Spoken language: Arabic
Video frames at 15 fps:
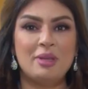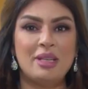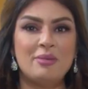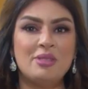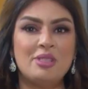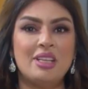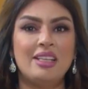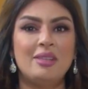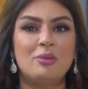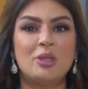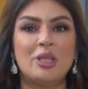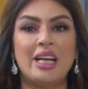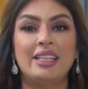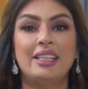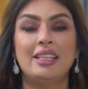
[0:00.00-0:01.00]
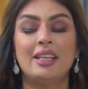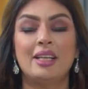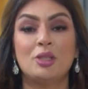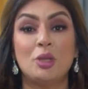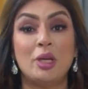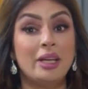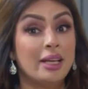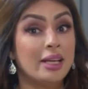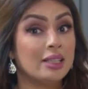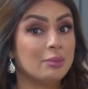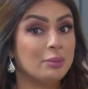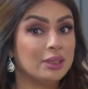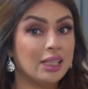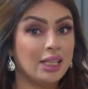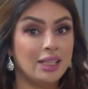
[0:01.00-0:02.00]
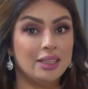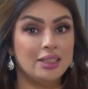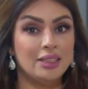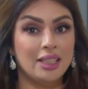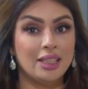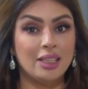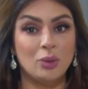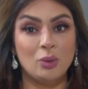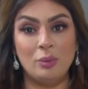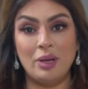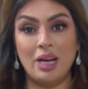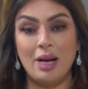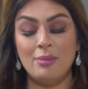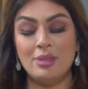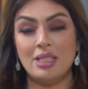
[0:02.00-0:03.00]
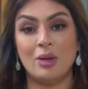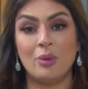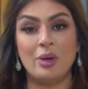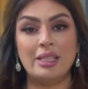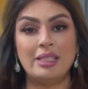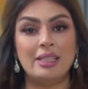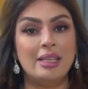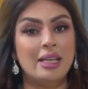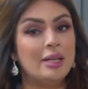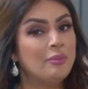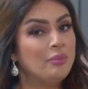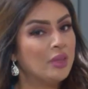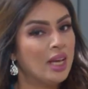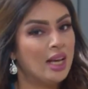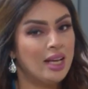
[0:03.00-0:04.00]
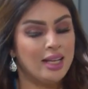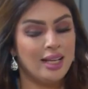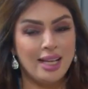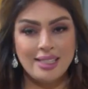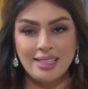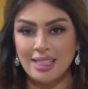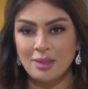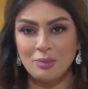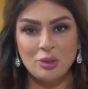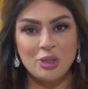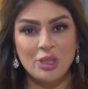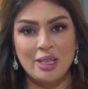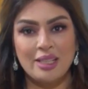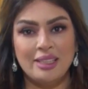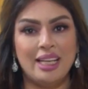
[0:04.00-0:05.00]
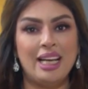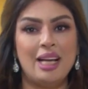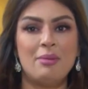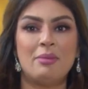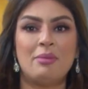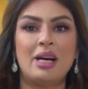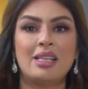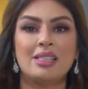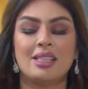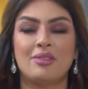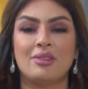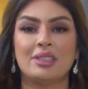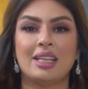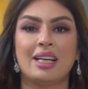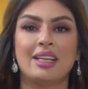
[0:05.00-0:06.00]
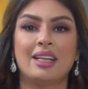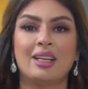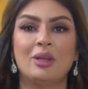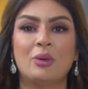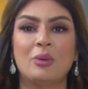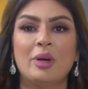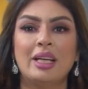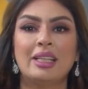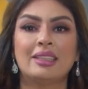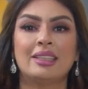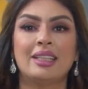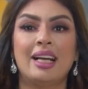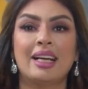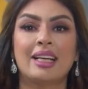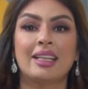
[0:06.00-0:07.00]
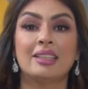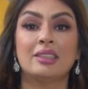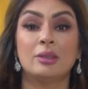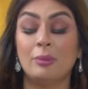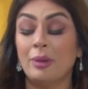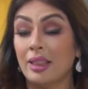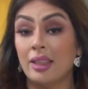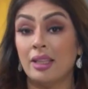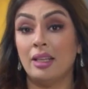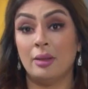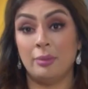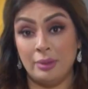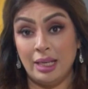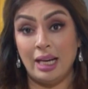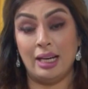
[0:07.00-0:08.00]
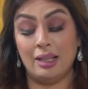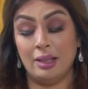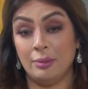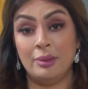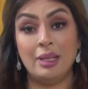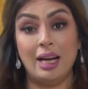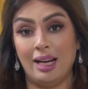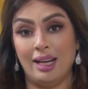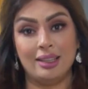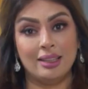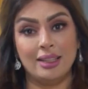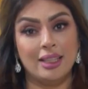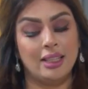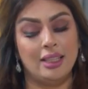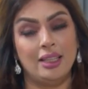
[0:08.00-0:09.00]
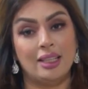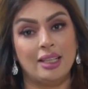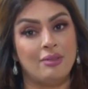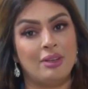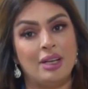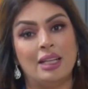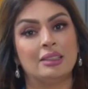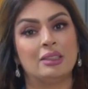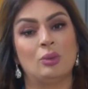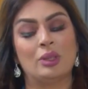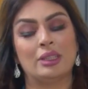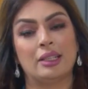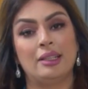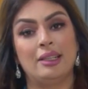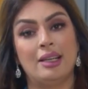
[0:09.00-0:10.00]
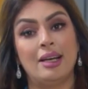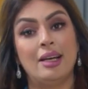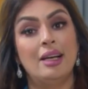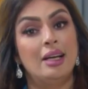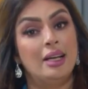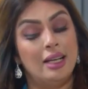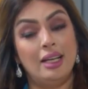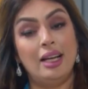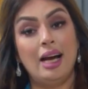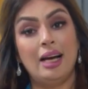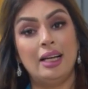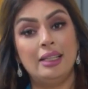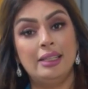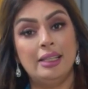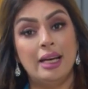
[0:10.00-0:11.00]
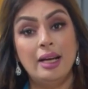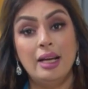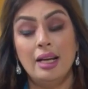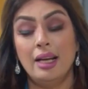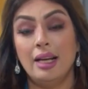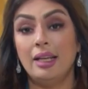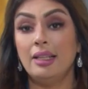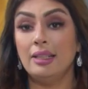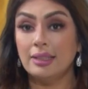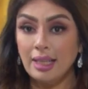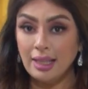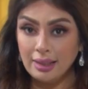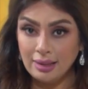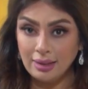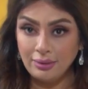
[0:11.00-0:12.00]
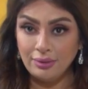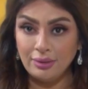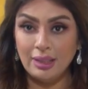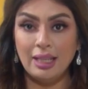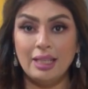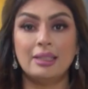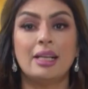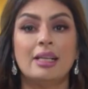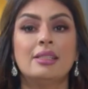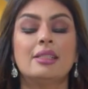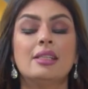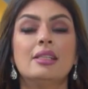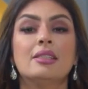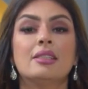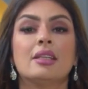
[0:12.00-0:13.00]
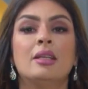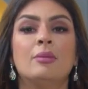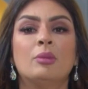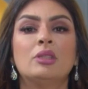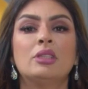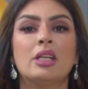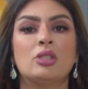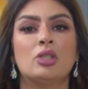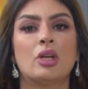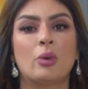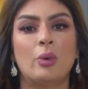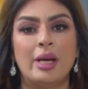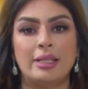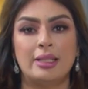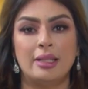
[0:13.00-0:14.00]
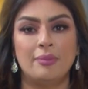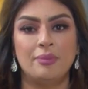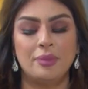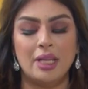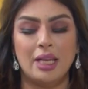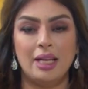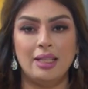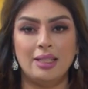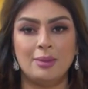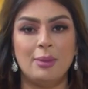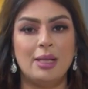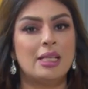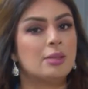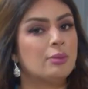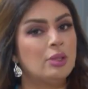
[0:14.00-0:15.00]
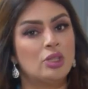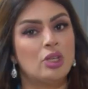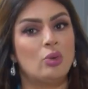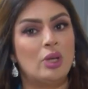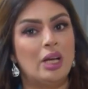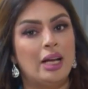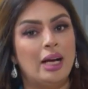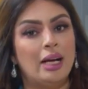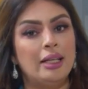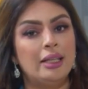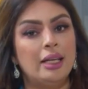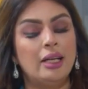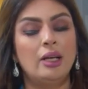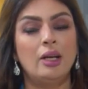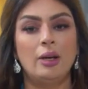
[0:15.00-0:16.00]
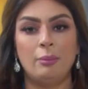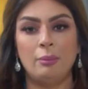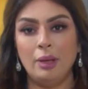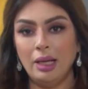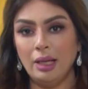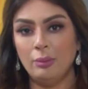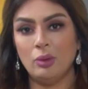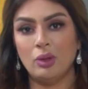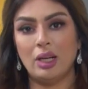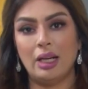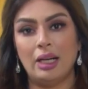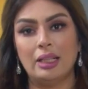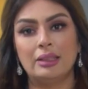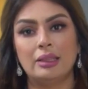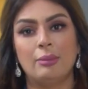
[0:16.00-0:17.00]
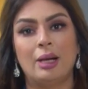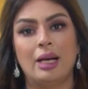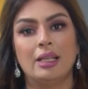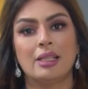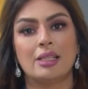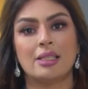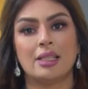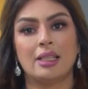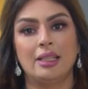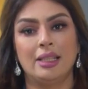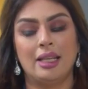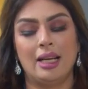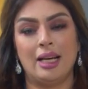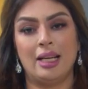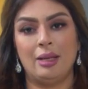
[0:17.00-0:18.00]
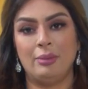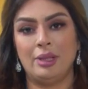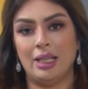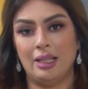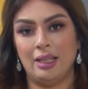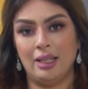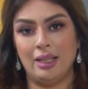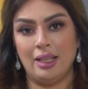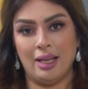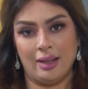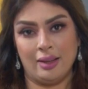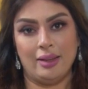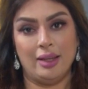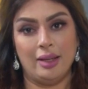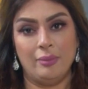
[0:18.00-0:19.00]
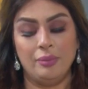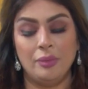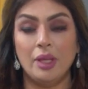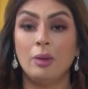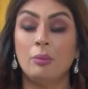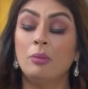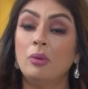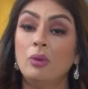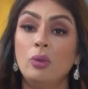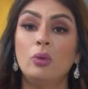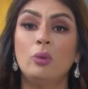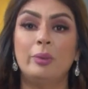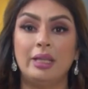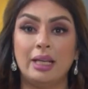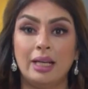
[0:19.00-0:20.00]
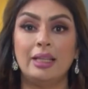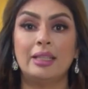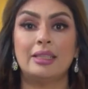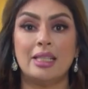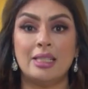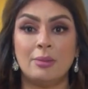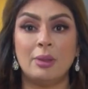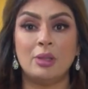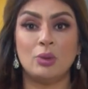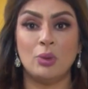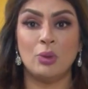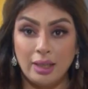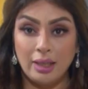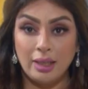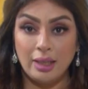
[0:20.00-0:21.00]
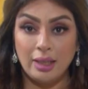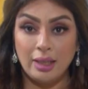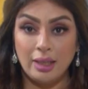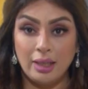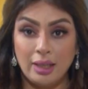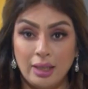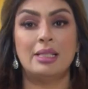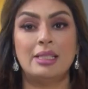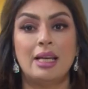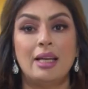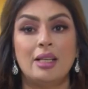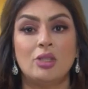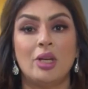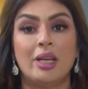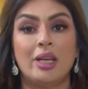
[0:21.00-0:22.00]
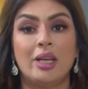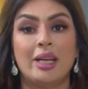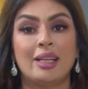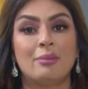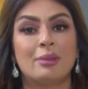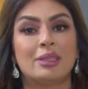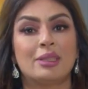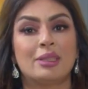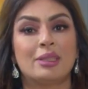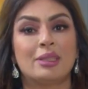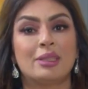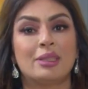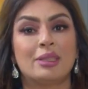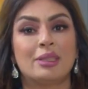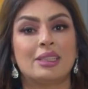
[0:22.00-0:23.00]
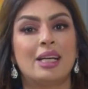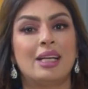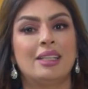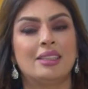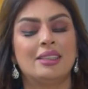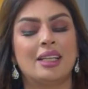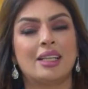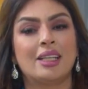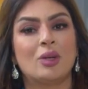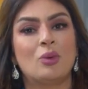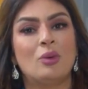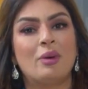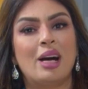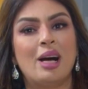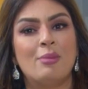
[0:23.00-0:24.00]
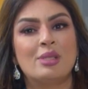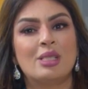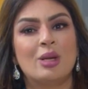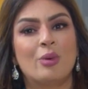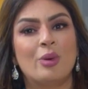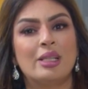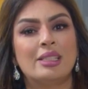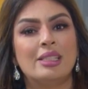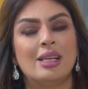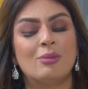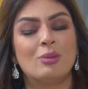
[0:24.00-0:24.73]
الله من جديد مشاهدينا شركة مطاحن الدقيق والمخابز الكويتية ليست مجرد علامة بارزة في تاريخ الكويت لكن تمثل إبداع إبداع حقيقي للكفاءات الوطنية الحالية اللي تهدف إلى تعزيز المنتج الكويتي اللي يتميز بالجودة العالية مع مراعاة المعايير الصحية العالمية للأغذية منذ بداية أزمة كورونا إلى اليوم ما زالت شركة مطاحن الدقيق والمخابز الكويتية